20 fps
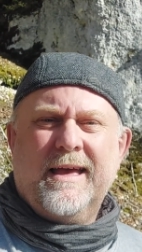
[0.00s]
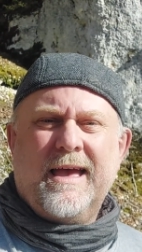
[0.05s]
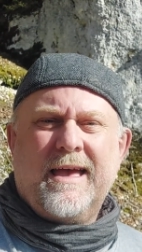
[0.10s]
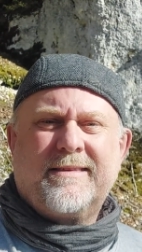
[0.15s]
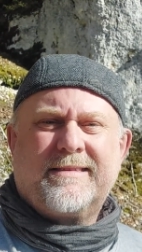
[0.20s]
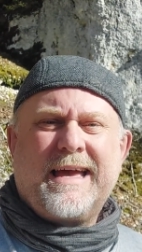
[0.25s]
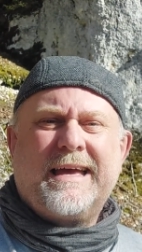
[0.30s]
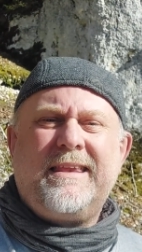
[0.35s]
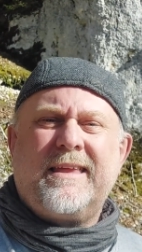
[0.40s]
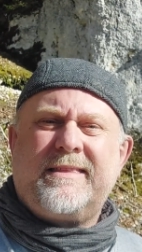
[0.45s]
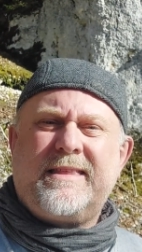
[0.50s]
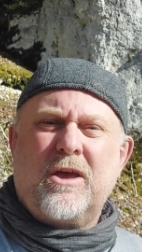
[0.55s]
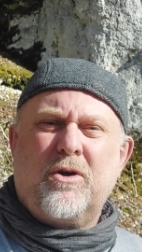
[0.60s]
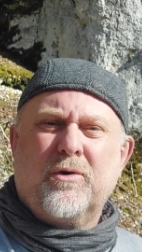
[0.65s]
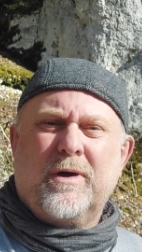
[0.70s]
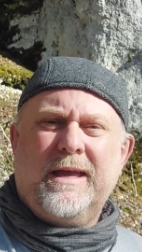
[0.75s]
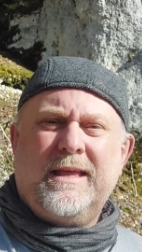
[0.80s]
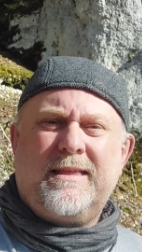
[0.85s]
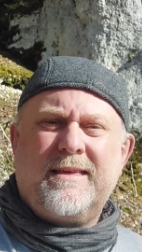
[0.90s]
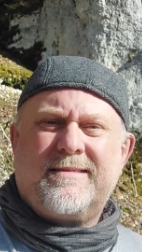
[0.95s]
Es gibt eine
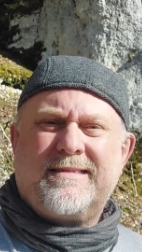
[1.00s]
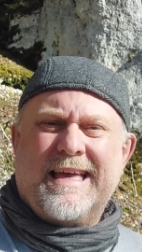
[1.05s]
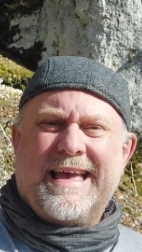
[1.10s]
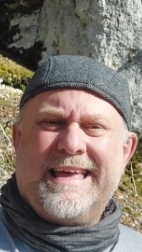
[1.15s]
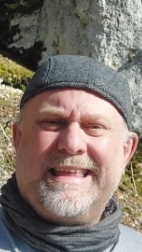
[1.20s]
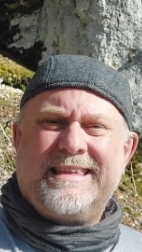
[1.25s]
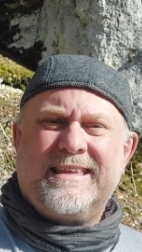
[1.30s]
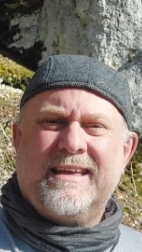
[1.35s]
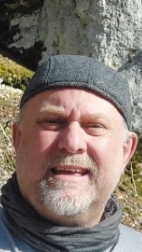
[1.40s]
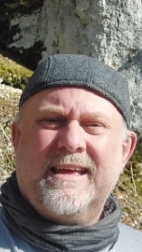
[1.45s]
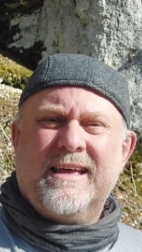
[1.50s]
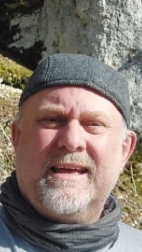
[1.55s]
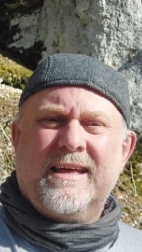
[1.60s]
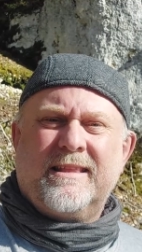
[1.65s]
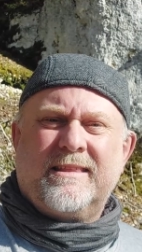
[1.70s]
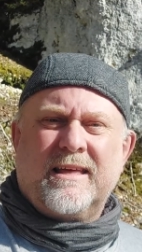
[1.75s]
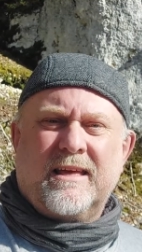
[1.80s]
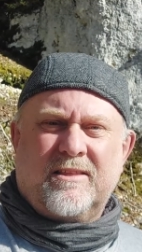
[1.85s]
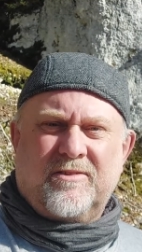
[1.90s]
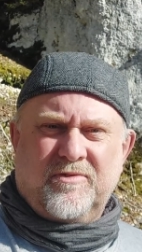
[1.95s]
Theorie, die sagt,
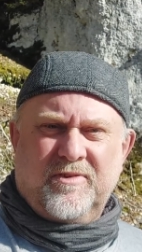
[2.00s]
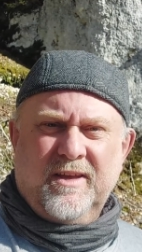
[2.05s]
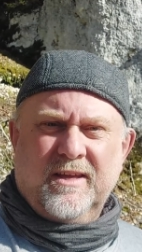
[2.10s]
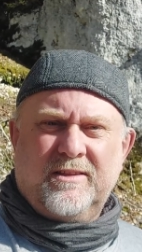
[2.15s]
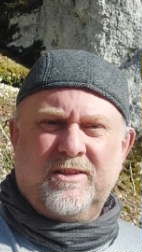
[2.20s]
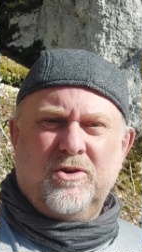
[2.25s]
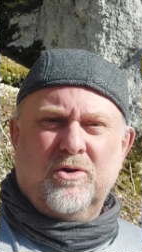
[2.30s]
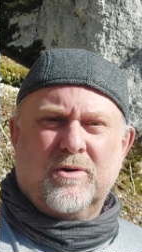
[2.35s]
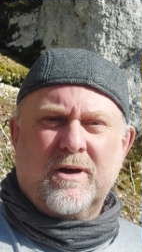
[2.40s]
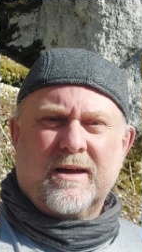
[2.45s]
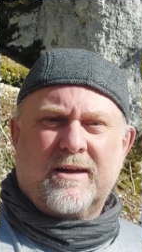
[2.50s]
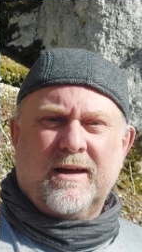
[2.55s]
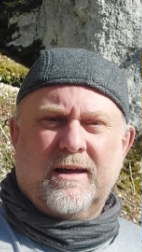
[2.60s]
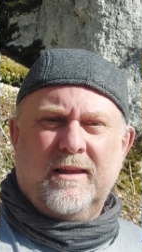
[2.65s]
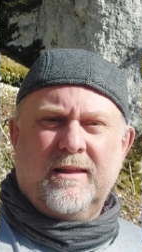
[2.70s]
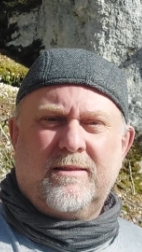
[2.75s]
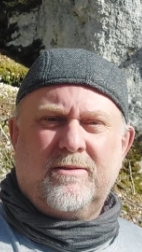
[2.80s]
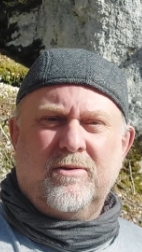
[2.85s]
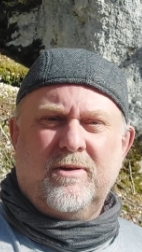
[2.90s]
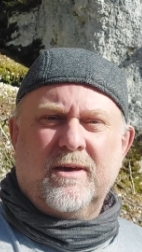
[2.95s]
dass früher die junge
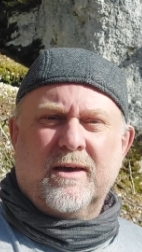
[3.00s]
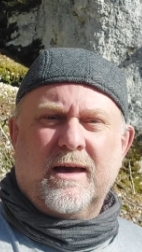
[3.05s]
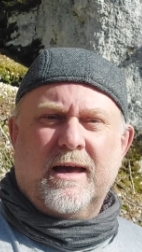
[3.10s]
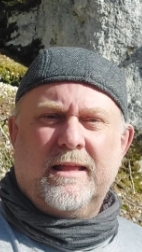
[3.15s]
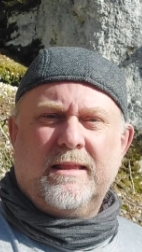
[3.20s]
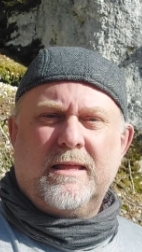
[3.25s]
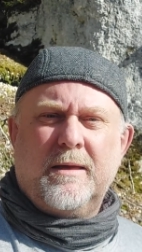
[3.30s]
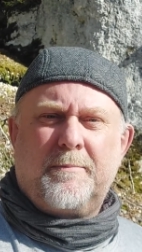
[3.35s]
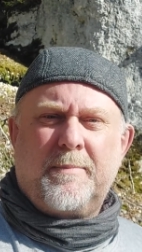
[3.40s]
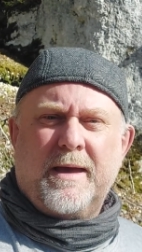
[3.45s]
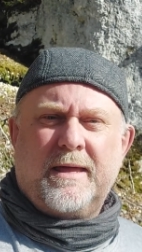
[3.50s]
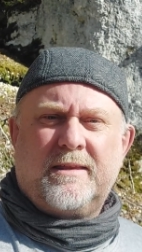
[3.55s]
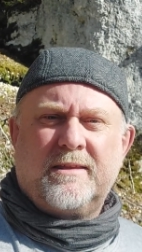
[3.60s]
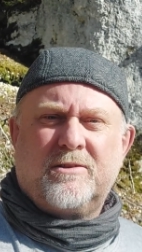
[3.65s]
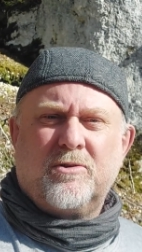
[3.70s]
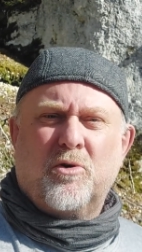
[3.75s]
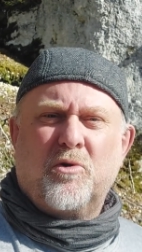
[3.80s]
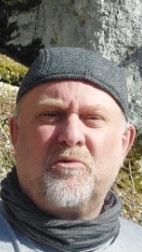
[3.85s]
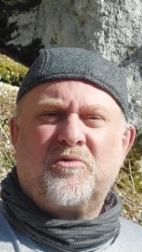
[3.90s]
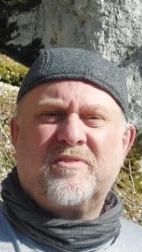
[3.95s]
Kerle zu ihrer
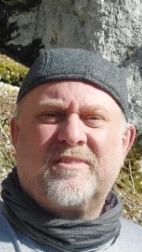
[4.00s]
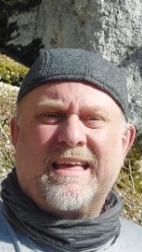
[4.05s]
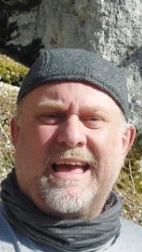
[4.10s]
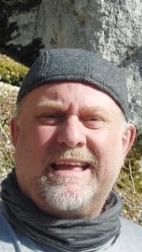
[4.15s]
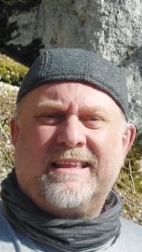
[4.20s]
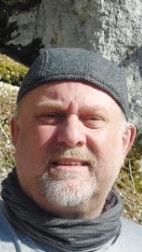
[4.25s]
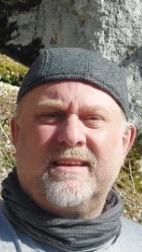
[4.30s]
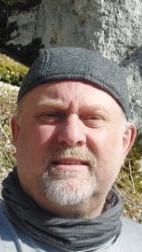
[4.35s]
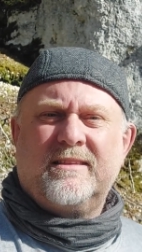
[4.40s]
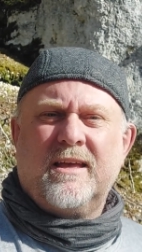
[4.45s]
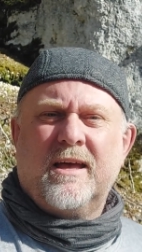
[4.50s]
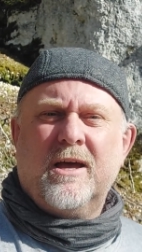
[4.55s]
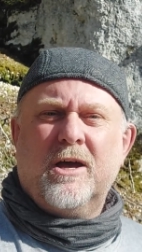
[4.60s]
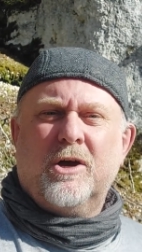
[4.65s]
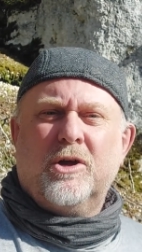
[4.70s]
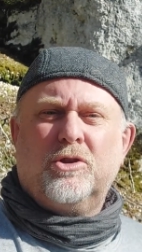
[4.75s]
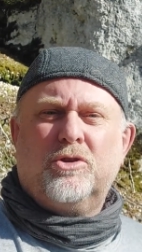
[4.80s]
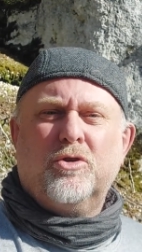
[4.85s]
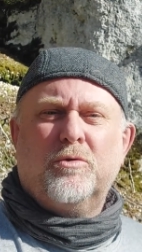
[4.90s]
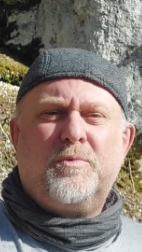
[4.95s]
Angebeteten oft gesagt haben,
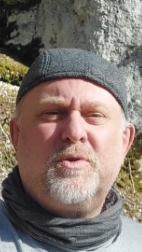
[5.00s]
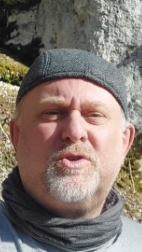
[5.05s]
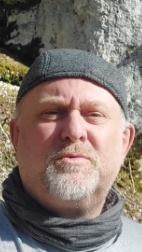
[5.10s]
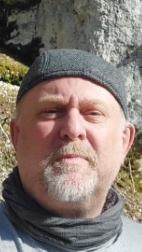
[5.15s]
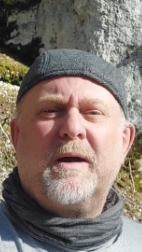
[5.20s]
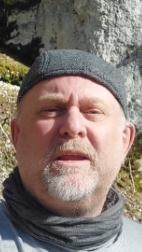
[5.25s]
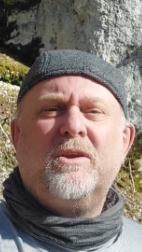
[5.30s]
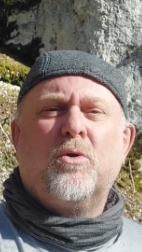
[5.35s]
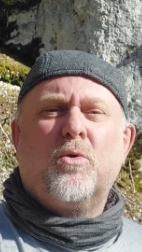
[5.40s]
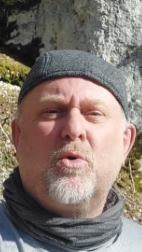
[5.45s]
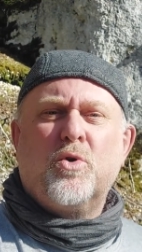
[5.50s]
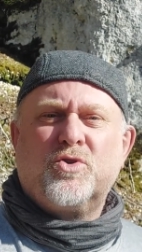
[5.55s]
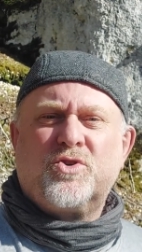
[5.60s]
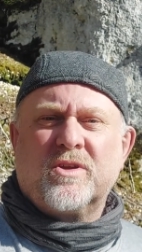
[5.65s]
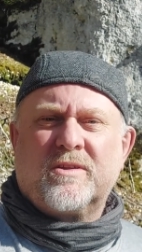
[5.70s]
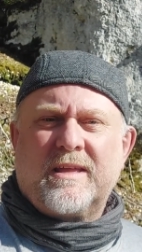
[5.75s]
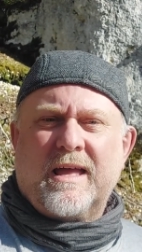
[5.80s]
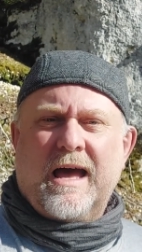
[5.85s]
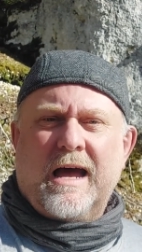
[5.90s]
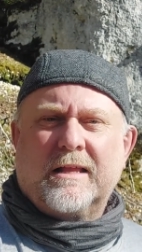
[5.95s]
du bist mein
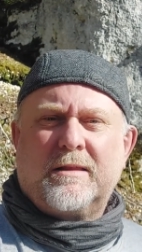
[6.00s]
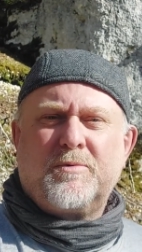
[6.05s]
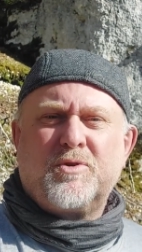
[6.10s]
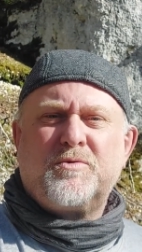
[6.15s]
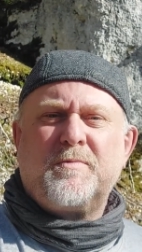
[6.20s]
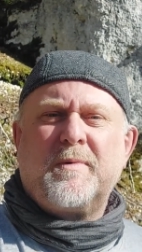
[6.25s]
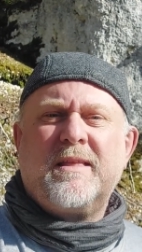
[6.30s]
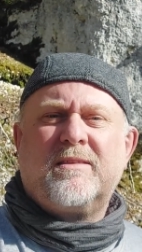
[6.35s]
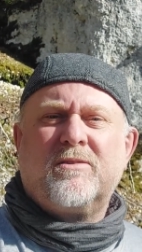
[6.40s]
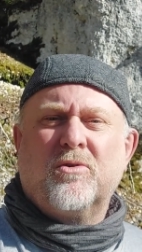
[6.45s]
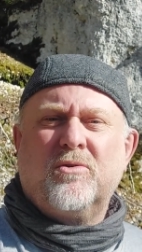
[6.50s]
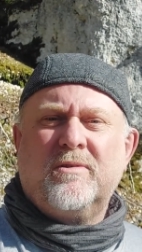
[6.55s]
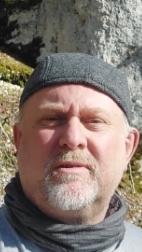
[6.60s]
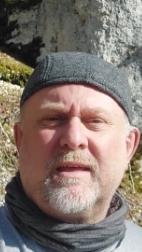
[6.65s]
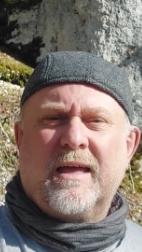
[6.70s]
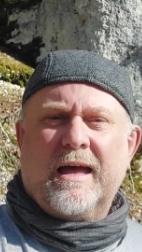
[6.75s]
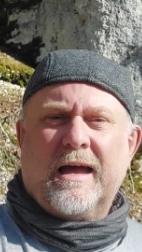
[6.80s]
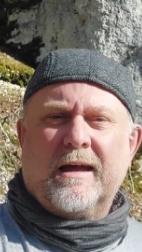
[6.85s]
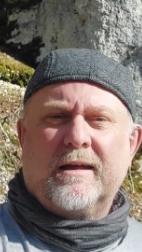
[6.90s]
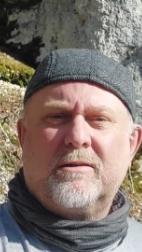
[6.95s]
Ostertag, du bist mein
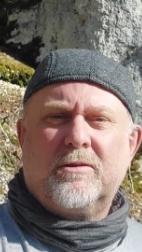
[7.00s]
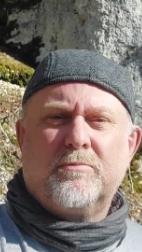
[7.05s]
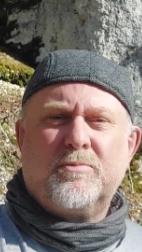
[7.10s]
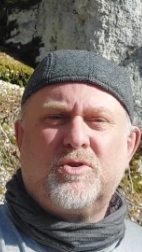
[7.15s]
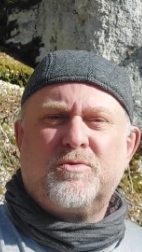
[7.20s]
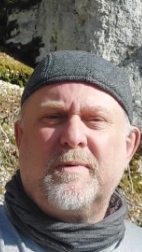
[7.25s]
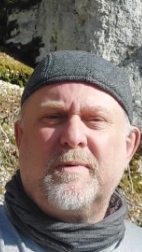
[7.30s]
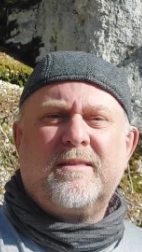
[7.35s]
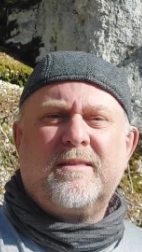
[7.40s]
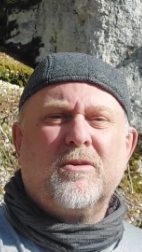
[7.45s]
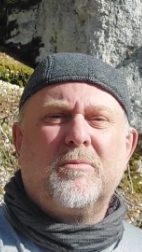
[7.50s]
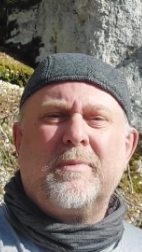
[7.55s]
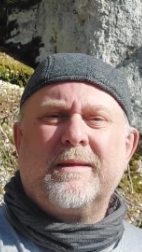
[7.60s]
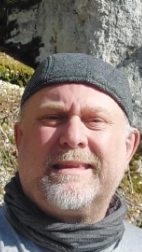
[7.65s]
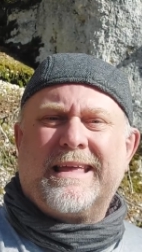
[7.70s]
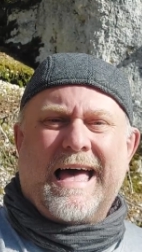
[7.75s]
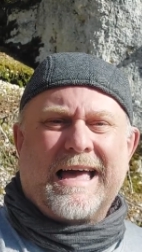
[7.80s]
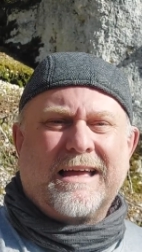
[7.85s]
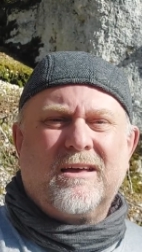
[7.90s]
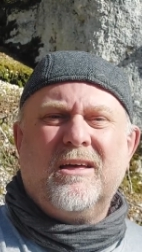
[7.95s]
Sonntag, du bist mein
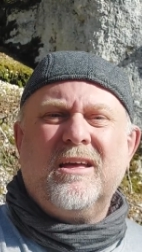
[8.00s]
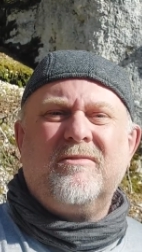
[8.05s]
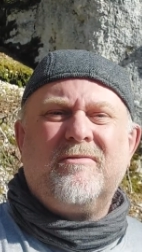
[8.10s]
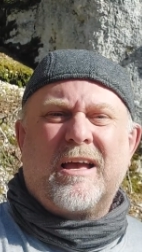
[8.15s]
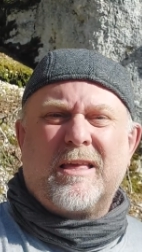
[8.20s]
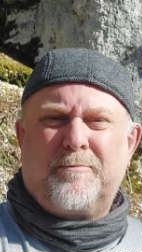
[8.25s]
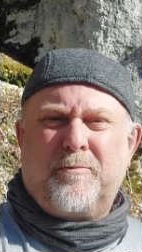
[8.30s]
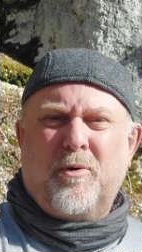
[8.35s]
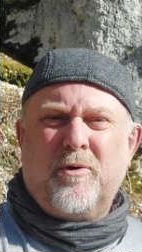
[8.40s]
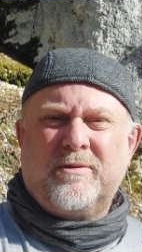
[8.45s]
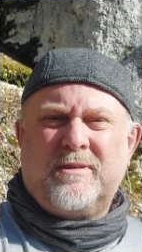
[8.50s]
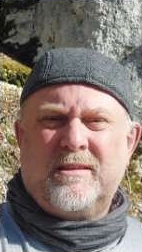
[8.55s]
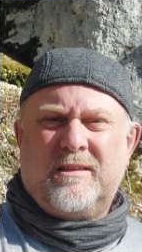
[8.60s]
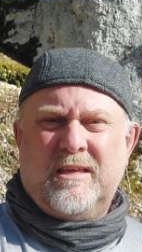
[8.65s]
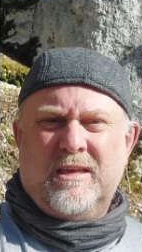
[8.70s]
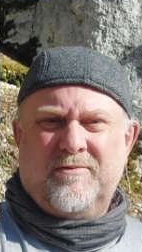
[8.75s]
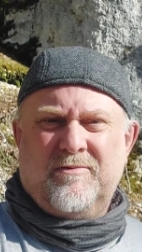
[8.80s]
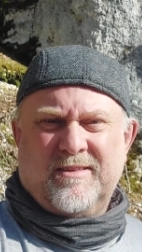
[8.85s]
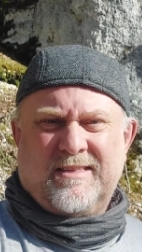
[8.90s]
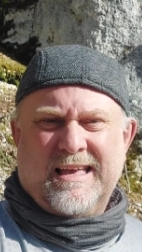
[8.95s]
Sommertag, irgendwas
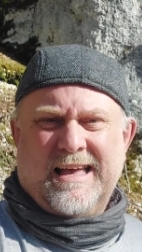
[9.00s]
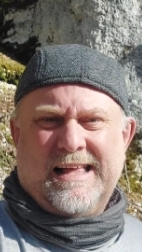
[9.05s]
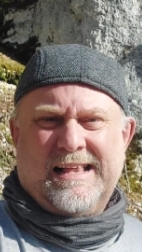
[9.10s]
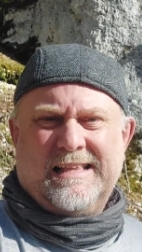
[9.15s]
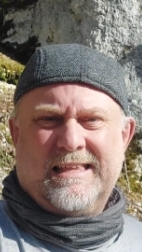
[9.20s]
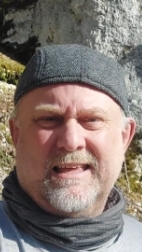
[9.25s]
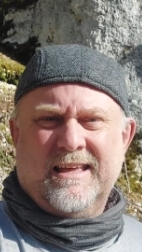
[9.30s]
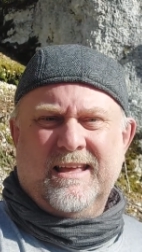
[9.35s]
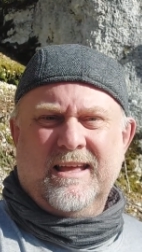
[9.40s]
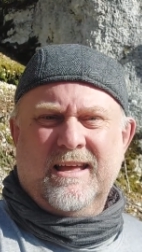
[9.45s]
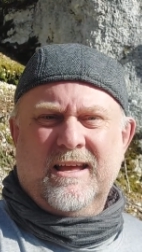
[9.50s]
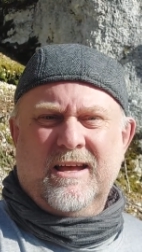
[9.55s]
Positives halt.